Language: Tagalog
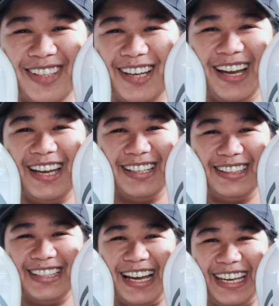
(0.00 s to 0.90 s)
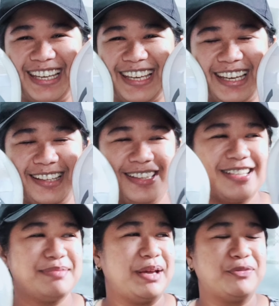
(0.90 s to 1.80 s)
I like it.
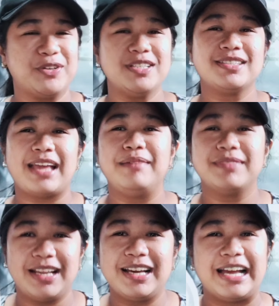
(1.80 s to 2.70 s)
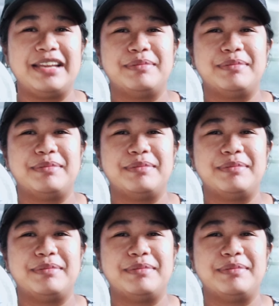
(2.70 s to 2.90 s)
It's my first time talaga na